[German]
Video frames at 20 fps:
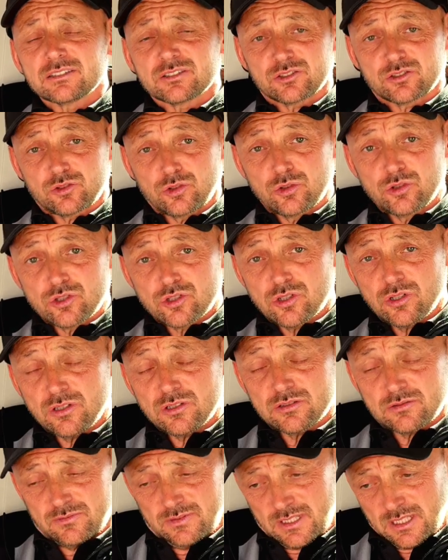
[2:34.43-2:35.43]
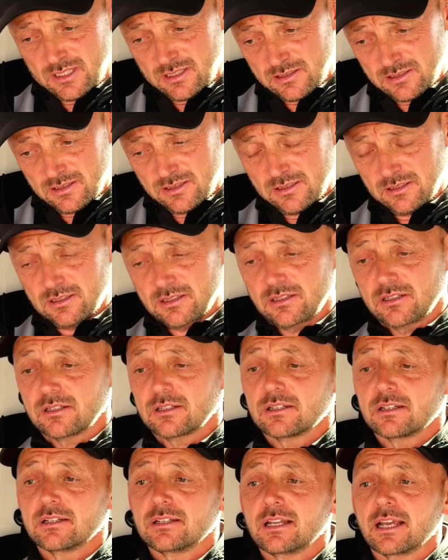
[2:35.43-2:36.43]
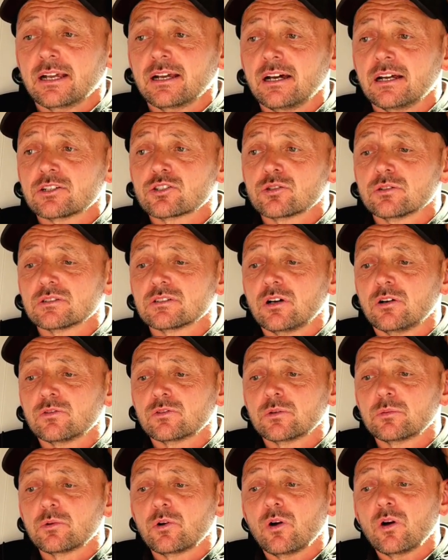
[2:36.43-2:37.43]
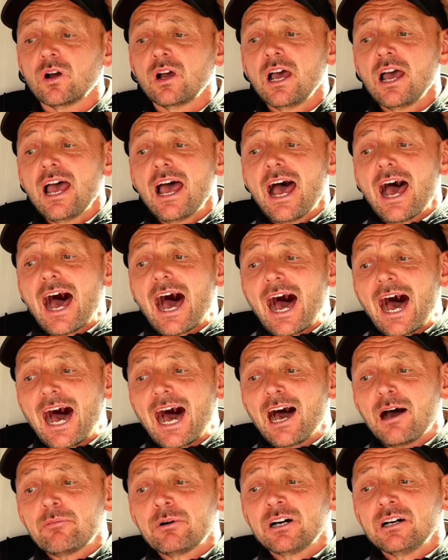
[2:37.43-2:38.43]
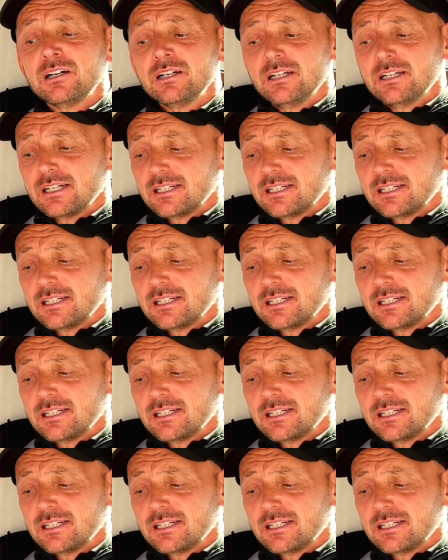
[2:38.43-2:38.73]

Das Zündschloss war äh, der Lenkradschutz aufgebrochen, aber